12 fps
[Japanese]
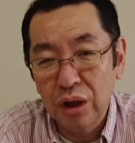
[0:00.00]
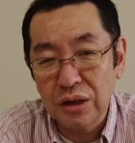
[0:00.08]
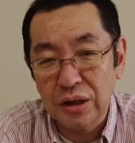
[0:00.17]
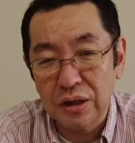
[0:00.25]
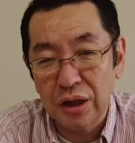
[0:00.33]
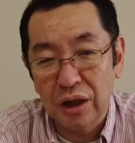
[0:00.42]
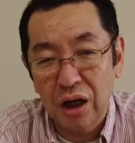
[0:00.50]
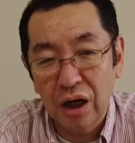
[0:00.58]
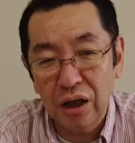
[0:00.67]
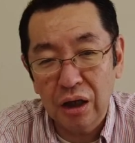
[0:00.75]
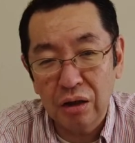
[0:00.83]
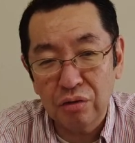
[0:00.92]
世
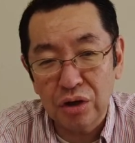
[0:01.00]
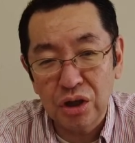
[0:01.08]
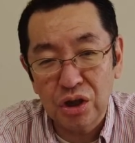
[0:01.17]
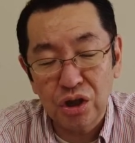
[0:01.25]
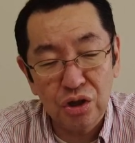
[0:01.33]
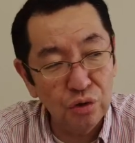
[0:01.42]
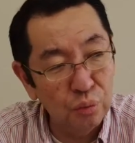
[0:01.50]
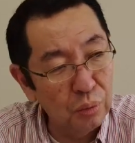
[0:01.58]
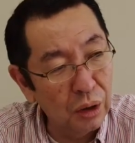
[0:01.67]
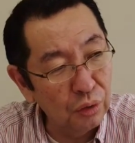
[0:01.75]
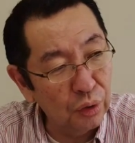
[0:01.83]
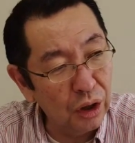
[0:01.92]
界ランク1位の
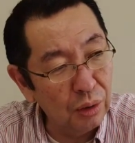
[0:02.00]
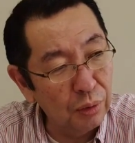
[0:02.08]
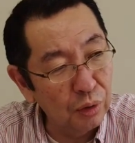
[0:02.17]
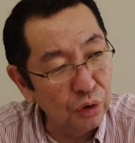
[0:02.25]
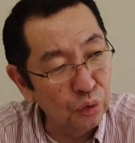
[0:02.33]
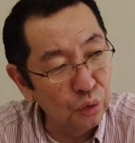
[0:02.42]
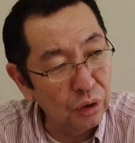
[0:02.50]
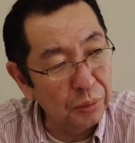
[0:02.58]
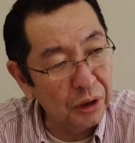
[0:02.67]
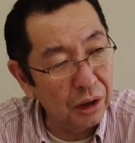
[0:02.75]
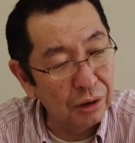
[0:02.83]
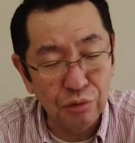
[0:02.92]
馬の競馬を日本で見
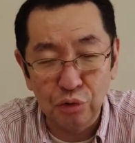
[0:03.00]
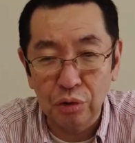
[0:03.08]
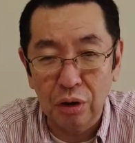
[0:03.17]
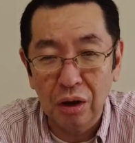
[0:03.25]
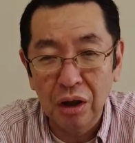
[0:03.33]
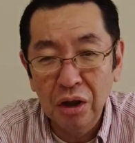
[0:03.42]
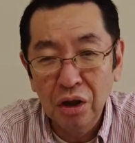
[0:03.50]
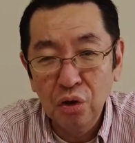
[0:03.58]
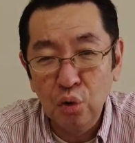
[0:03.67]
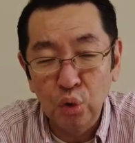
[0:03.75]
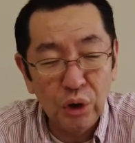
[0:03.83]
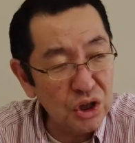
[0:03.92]
られるというのは
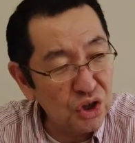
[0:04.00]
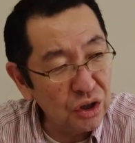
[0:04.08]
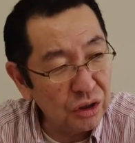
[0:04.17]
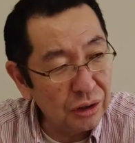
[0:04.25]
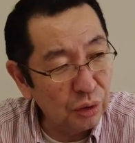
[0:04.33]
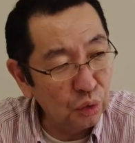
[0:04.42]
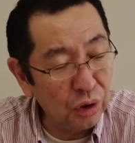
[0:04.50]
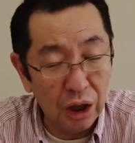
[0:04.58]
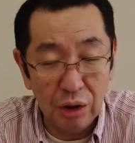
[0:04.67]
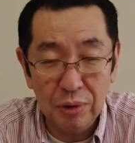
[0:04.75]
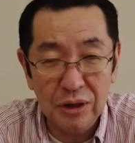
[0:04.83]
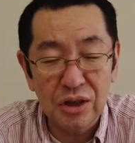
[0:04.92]
こんなに幸せなことはあ
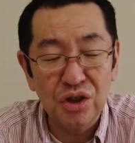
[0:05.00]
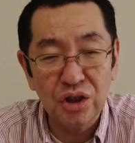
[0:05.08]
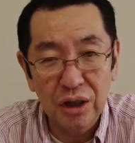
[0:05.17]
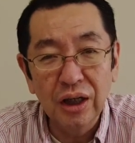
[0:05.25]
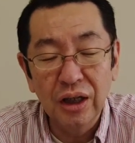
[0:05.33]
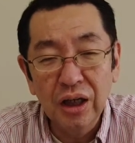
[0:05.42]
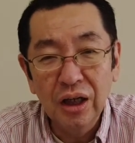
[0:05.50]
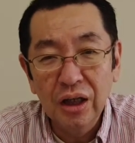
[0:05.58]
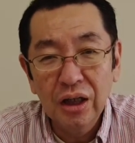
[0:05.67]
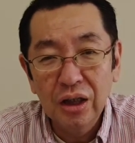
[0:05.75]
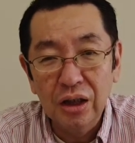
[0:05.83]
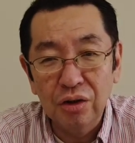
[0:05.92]
りませんしね
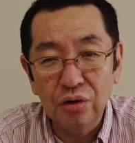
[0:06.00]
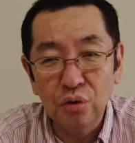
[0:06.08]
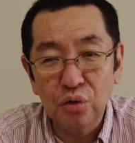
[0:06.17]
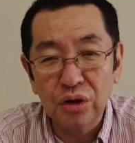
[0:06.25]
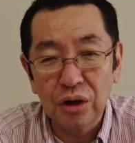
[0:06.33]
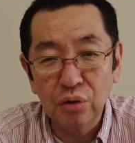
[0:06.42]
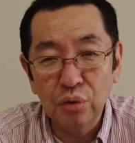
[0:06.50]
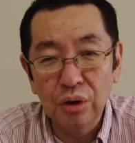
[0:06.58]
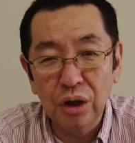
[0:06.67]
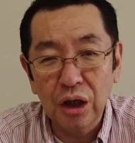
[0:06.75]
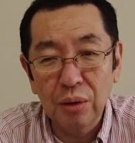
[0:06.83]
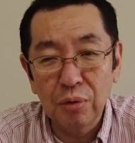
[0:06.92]
イクイノックスがどん
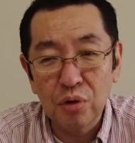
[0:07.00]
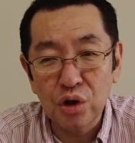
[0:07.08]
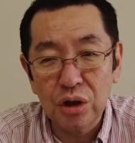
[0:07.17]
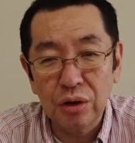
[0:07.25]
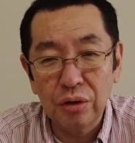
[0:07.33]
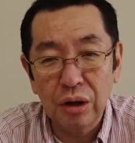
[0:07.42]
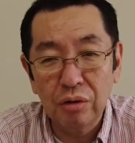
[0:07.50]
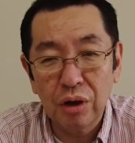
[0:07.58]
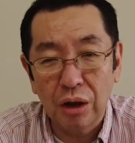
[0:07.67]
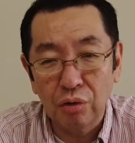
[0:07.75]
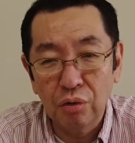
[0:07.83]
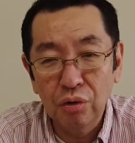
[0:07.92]
な競馬をしてくれる
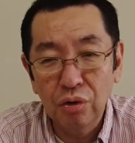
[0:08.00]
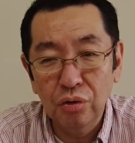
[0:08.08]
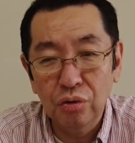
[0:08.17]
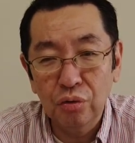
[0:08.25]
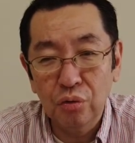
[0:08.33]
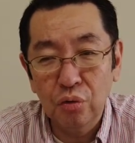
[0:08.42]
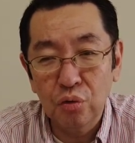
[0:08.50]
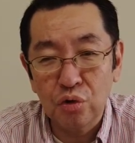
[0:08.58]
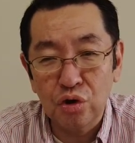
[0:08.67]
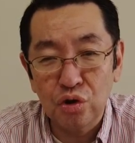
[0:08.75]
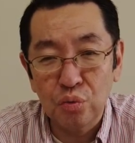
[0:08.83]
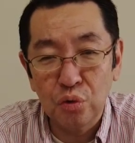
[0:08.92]
かというところを
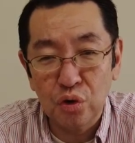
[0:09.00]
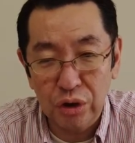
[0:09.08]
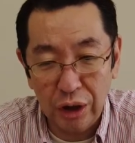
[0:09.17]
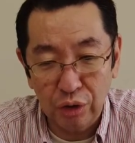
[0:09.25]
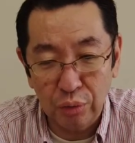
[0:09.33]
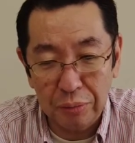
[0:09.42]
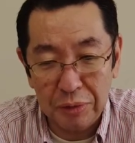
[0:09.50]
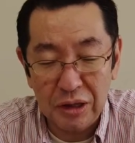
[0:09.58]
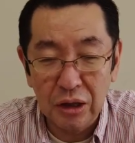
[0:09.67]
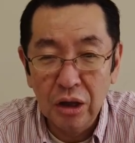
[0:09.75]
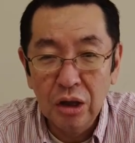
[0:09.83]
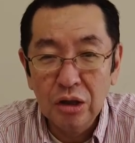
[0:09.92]
注目したいと思いま
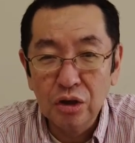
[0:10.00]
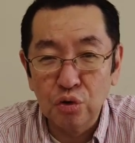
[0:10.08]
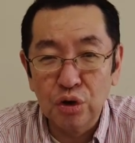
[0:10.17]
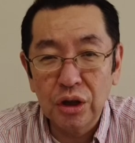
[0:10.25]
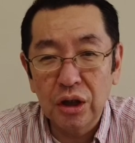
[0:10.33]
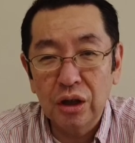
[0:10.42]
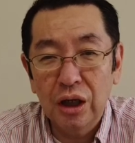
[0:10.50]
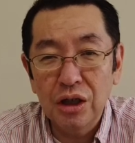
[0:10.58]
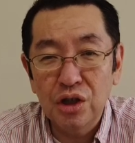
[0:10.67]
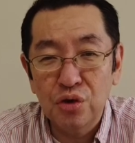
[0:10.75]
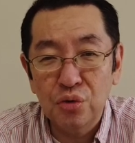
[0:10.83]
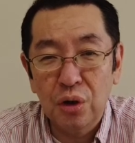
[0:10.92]
すそして来
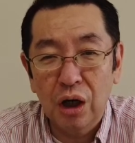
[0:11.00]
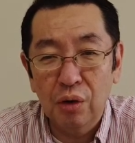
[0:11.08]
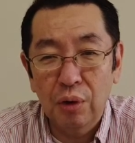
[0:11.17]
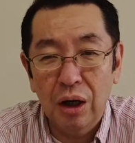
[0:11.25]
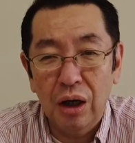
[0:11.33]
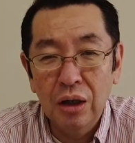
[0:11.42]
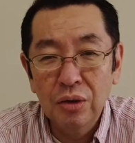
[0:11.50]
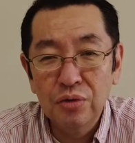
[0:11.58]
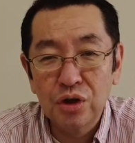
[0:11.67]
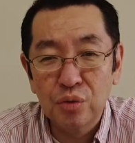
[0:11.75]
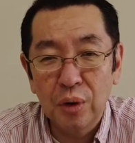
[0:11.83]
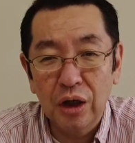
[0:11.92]
週からは
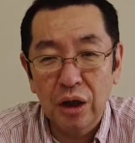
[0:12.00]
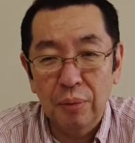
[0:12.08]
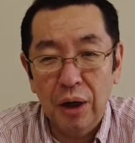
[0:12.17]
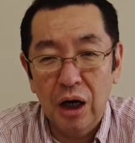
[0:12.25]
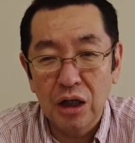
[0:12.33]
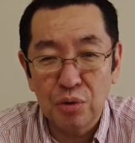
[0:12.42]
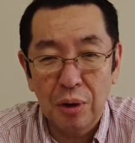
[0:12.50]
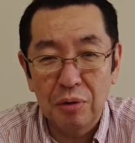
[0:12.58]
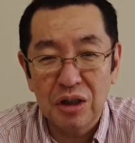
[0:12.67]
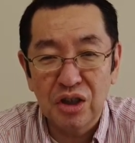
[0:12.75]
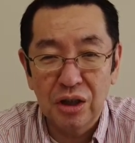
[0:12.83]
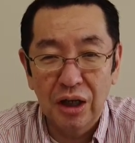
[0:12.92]
福島競馬始まりま
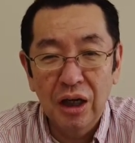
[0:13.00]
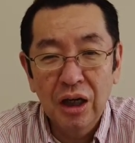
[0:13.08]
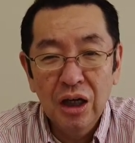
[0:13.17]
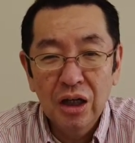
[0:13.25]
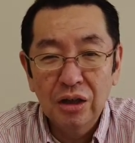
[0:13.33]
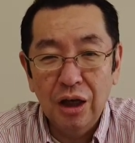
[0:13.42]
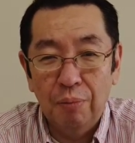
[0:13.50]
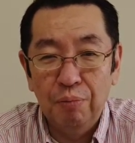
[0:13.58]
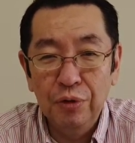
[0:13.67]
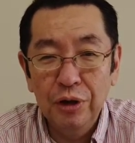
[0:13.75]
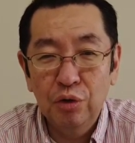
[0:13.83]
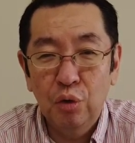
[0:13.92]
すしねたっ
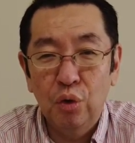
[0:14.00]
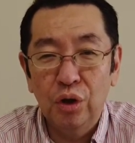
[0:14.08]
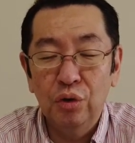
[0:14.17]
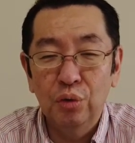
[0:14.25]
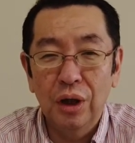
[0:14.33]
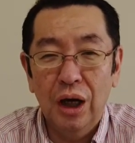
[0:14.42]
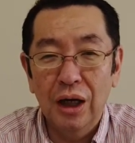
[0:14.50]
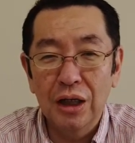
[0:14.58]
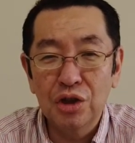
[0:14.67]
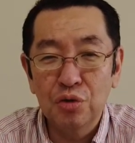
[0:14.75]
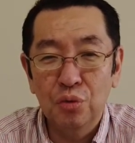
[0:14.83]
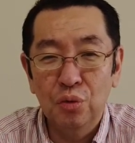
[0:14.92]
ぷりといろんな
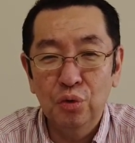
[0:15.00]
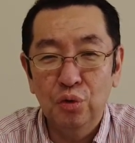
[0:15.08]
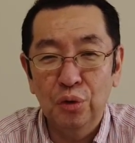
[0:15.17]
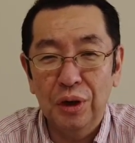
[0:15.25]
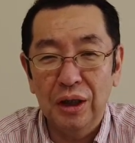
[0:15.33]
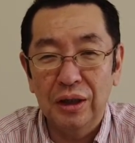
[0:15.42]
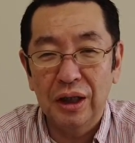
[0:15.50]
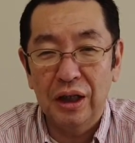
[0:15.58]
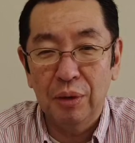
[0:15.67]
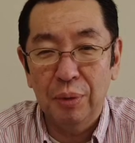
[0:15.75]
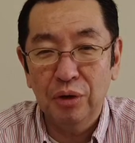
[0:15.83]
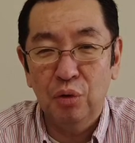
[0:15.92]
話をお届けでき
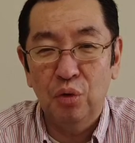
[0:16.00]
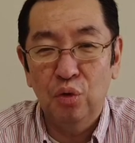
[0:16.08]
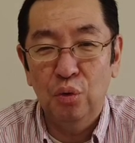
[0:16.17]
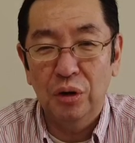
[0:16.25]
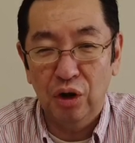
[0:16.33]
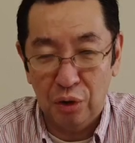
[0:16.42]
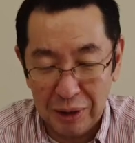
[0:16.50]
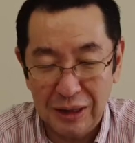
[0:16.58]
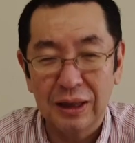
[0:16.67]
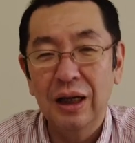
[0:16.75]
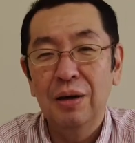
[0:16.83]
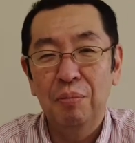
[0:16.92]
ればと思っておりま
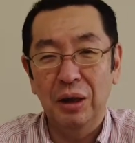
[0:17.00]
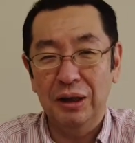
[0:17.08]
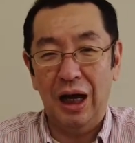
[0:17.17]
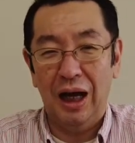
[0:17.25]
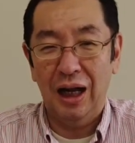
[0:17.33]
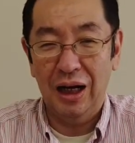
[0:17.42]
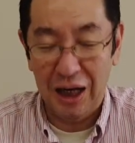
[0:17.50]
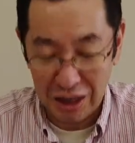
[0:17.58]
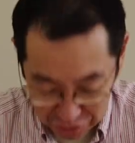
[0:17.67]
すまた来